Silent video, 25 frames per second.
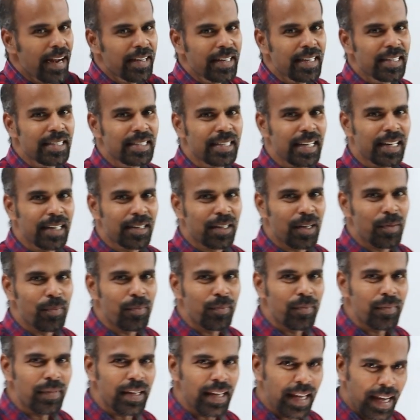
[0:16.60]
லேட்டர் செட்டம்
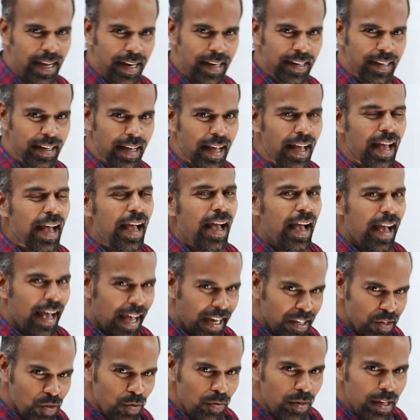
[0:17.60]
எயிட்
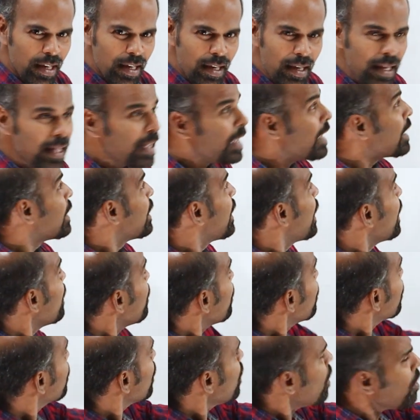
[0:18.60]
ஆக்சுவலி
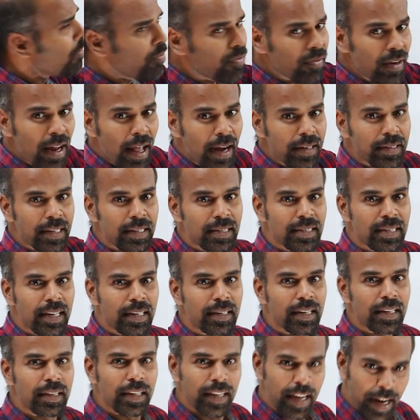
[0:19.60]
லென்த் ஆஃப் லேட்டர்
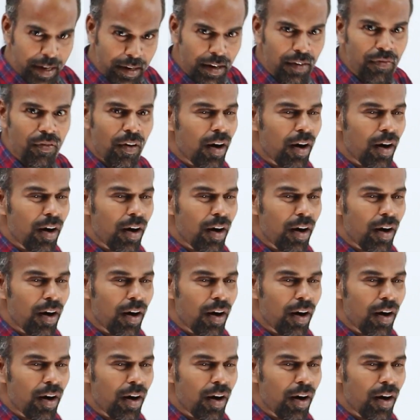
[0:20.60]
செட்டத்துக்கு என்ன